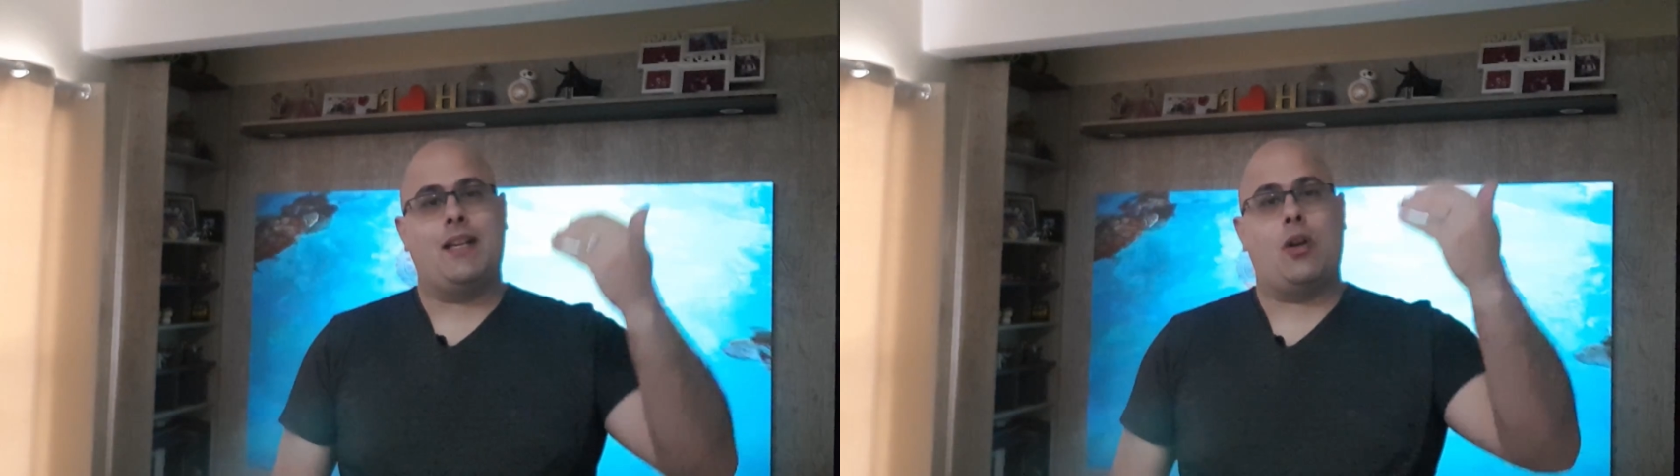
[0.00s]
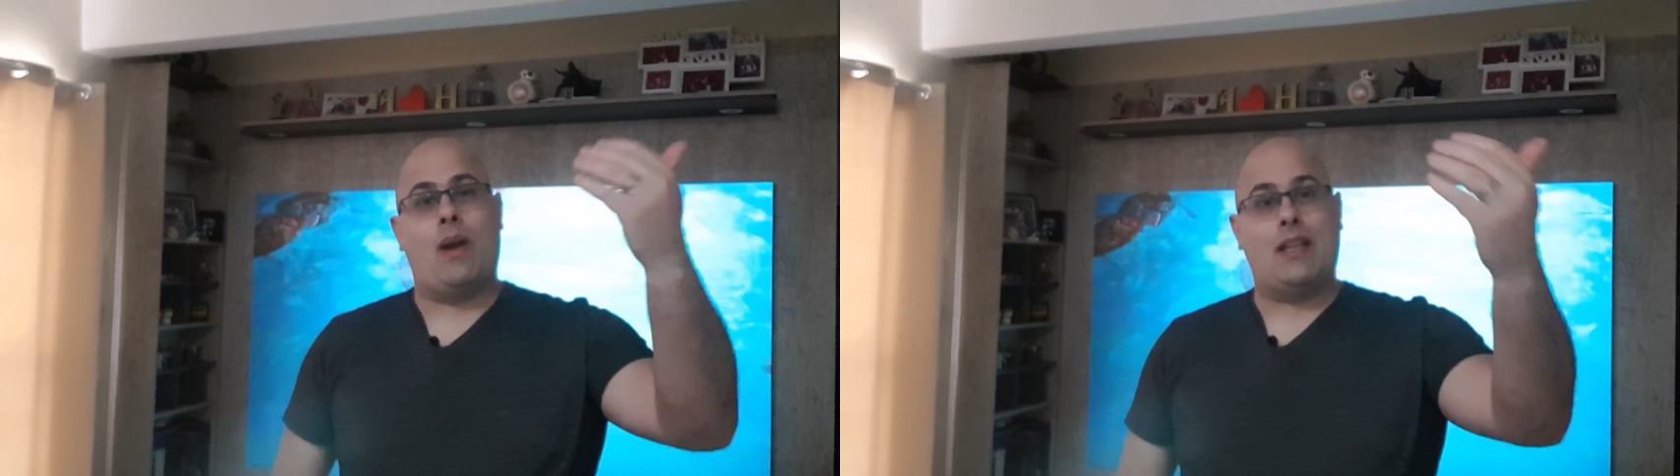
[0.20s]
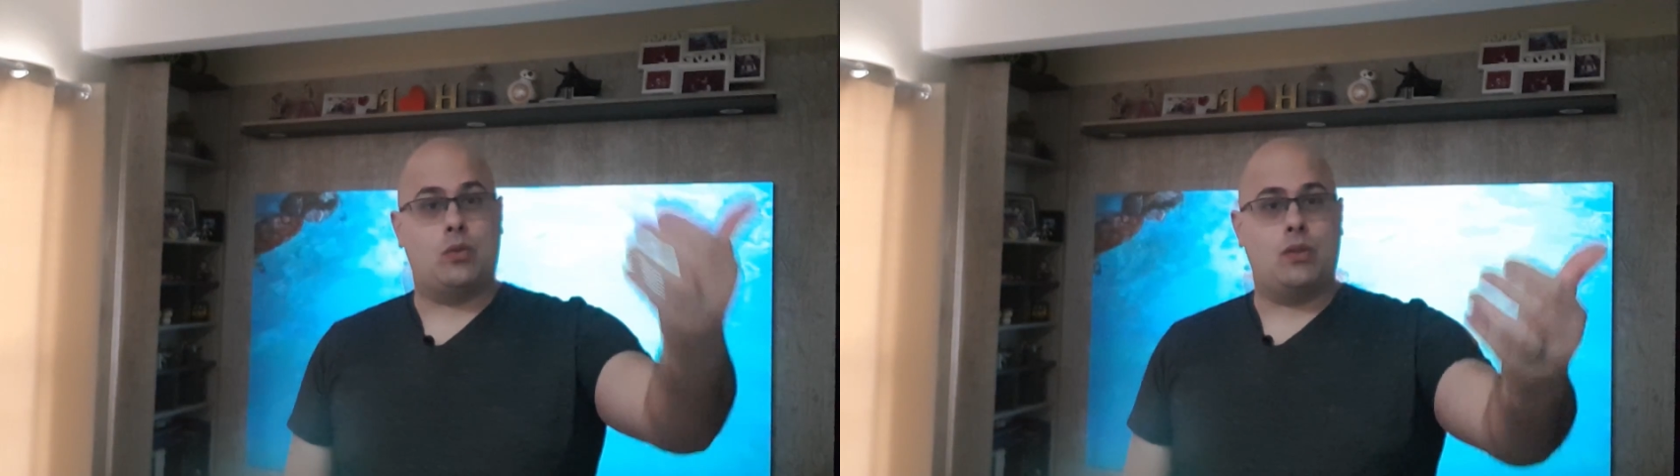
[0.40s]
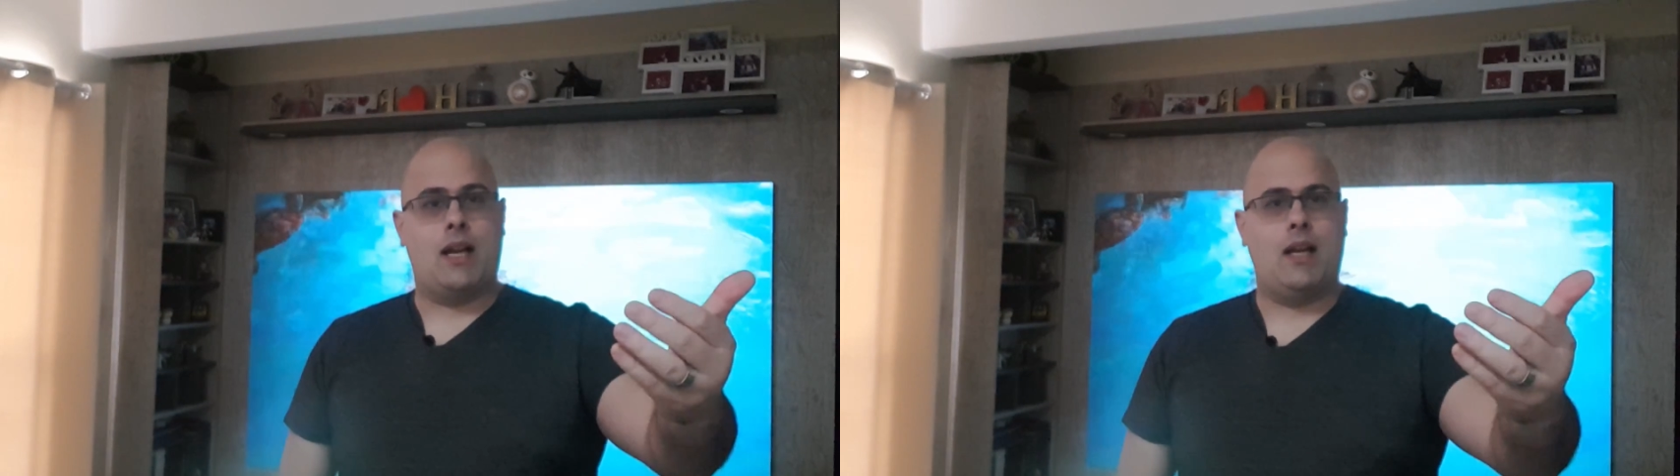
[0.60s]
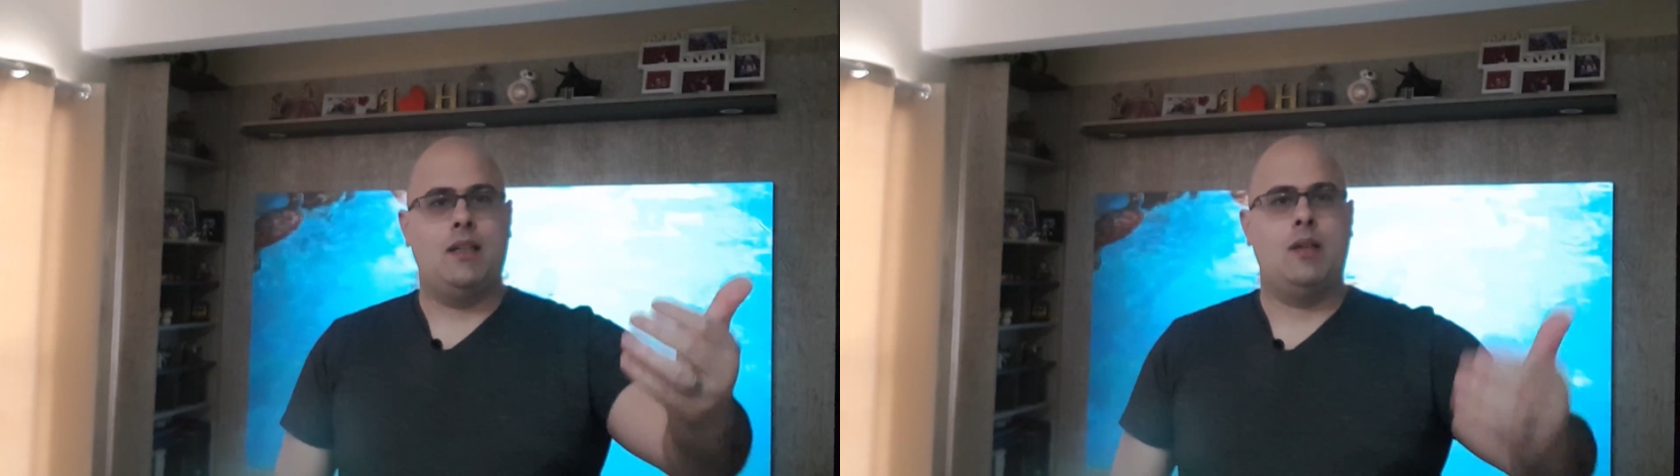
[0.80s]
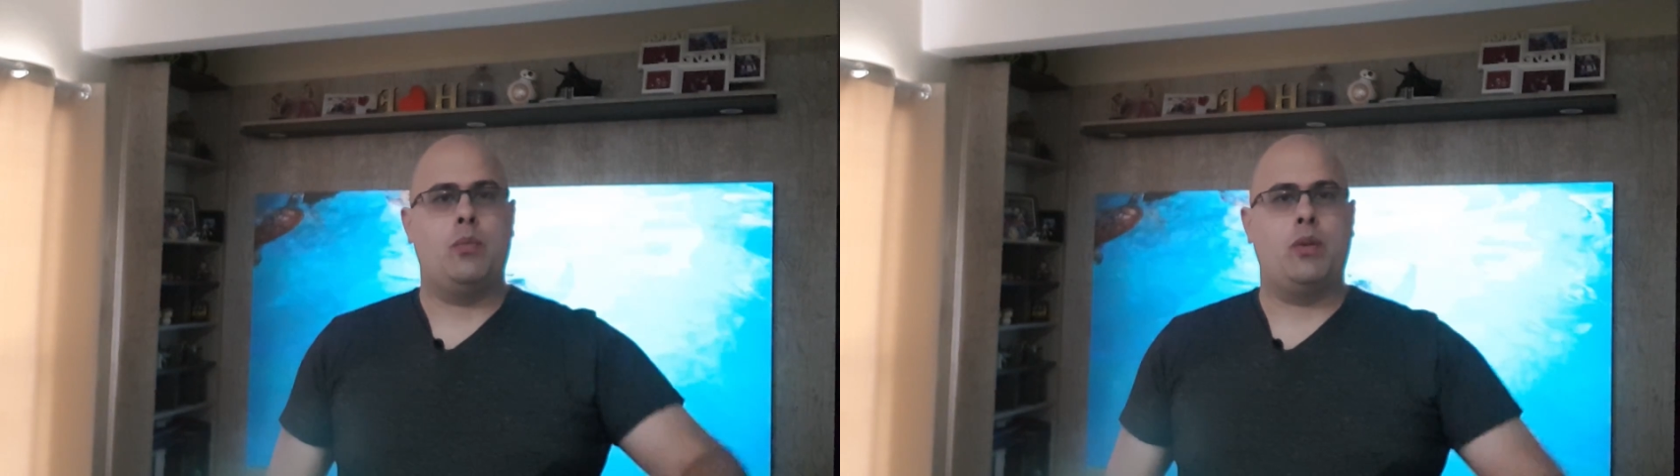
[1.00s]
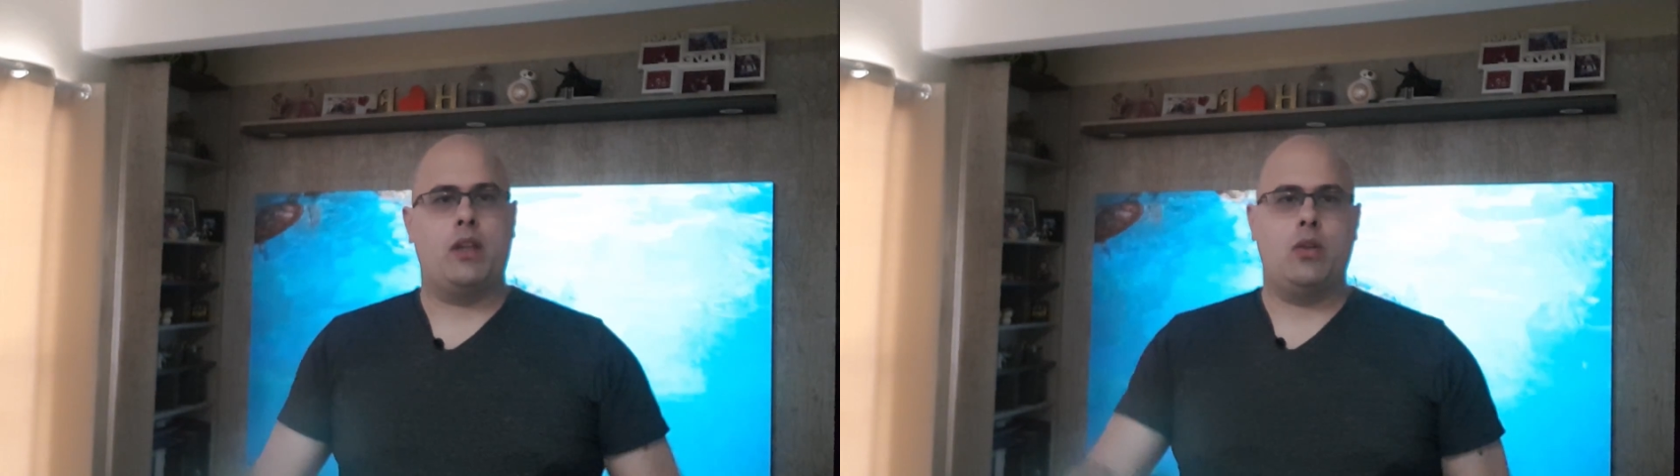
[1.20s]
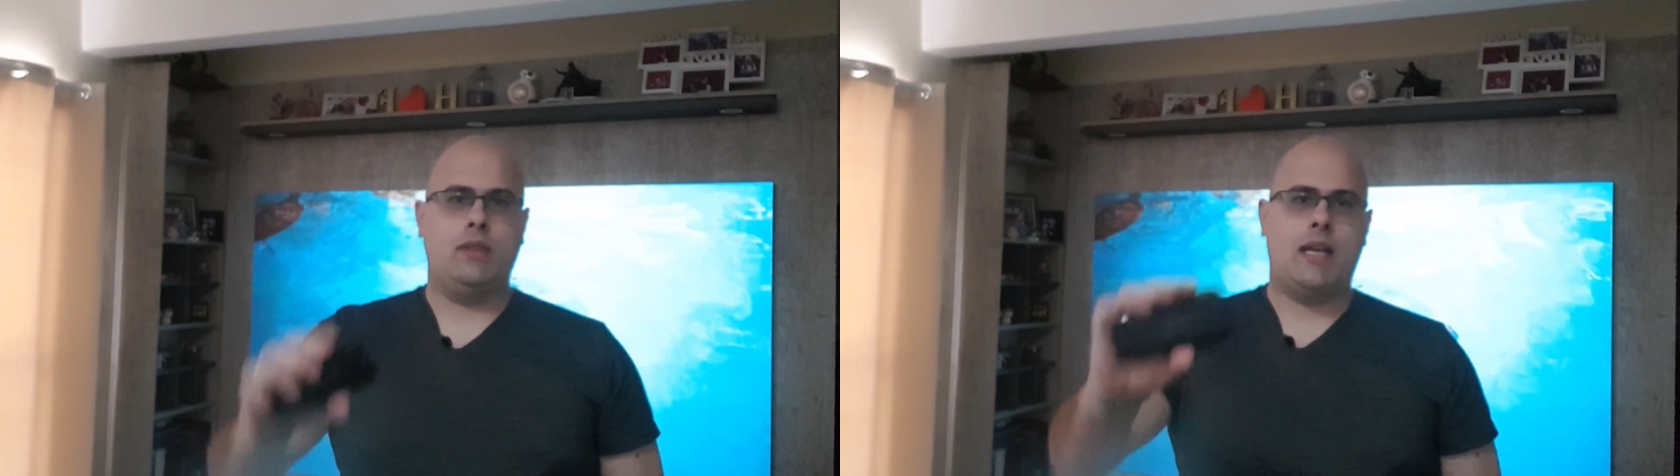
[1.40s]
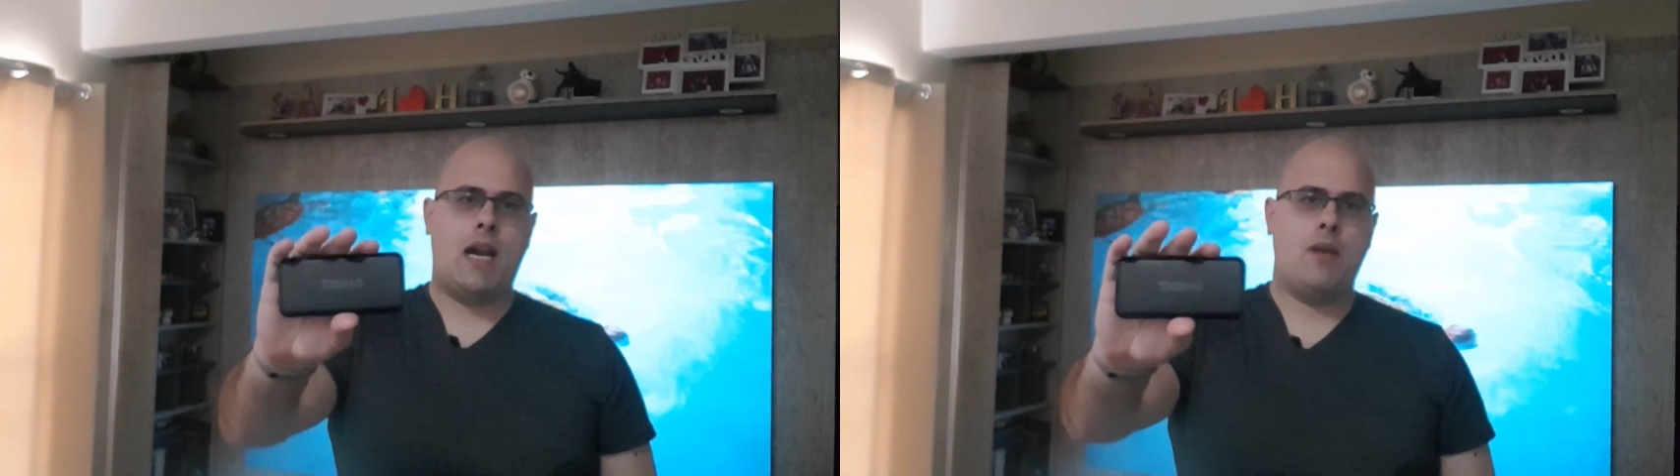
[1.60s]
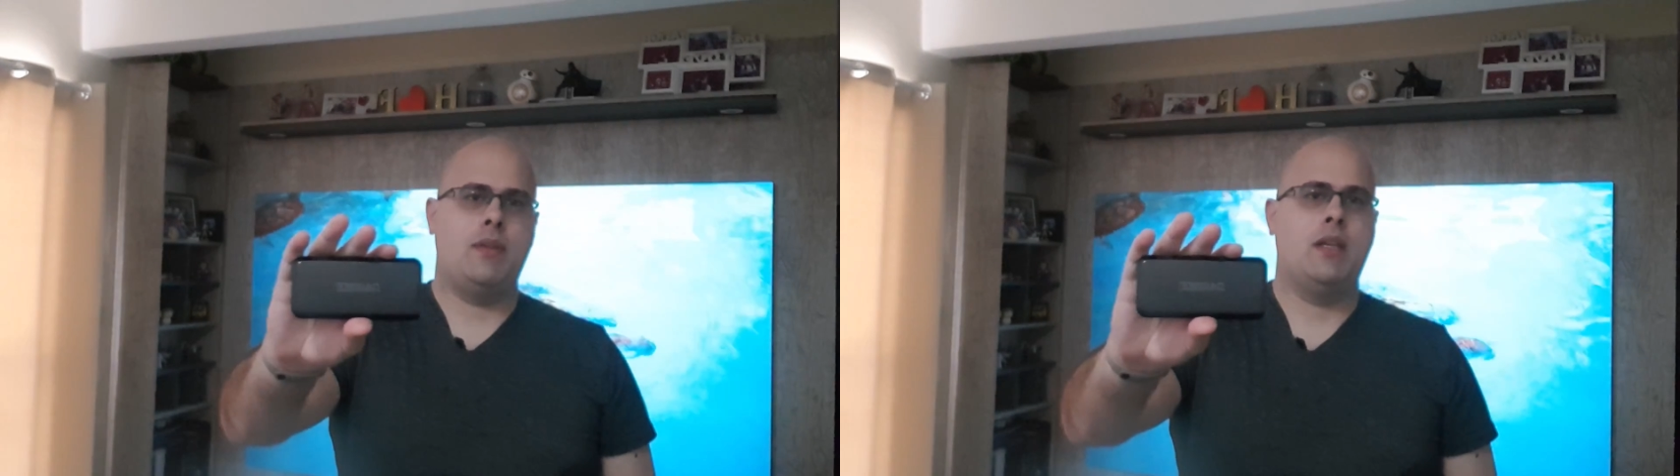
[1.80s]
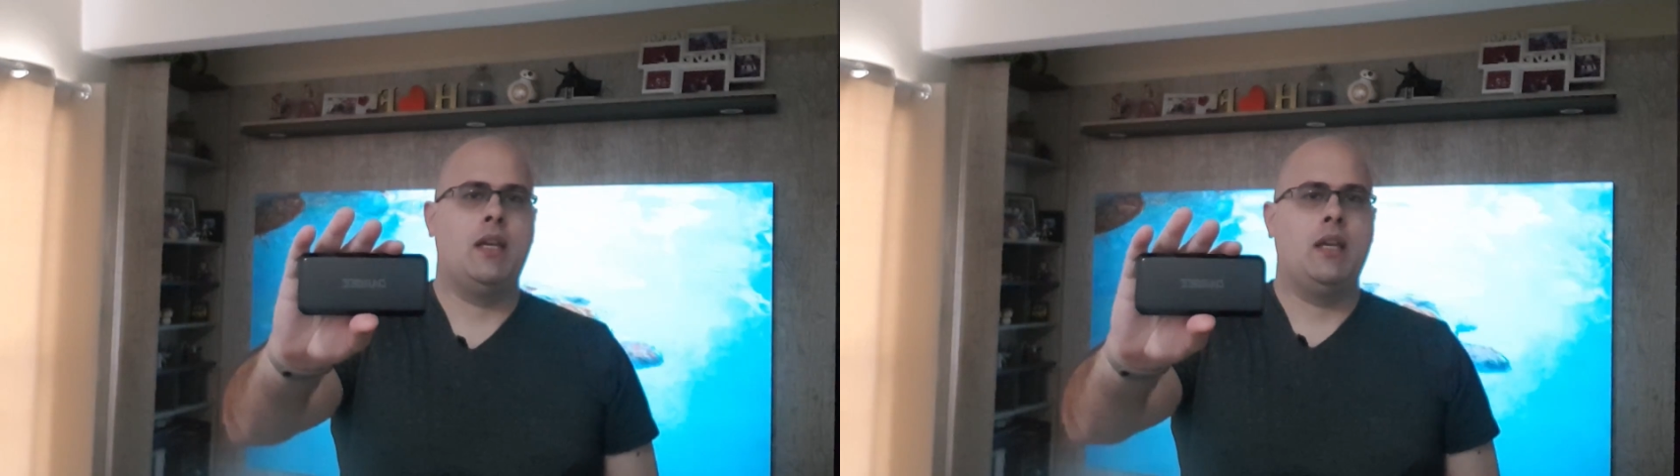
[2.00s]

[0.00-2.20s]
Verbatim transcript: 4K, porque o Darby,